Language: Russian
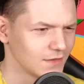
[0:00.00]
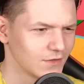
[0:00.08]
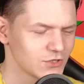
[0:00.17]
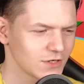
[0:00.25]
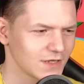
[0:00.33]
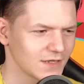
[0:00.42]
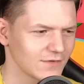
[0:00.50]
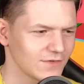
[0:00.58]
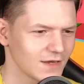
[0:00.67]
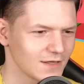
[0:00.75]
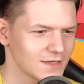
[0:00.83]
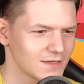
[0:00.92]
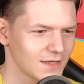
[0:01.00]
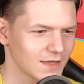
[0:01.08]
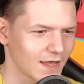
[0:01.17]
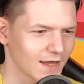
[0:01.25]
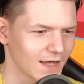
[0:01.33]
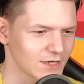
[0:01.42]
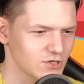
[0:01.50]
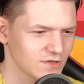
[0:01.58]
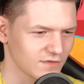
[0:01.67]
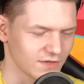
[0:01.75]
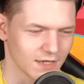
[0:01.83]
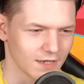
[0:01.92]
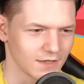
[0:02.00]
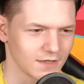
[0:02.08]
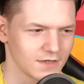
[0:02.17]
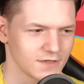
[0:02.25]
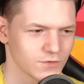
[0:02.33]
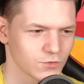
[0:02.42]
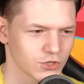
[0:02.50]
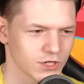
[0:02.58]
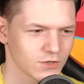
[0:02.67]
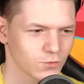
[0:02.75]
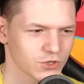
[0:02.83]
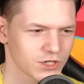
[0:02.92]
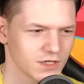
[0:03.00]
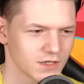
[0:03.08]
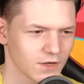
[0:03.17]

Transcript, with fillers: Ну, что-то это выглядит не так качественно, и сюжет уже не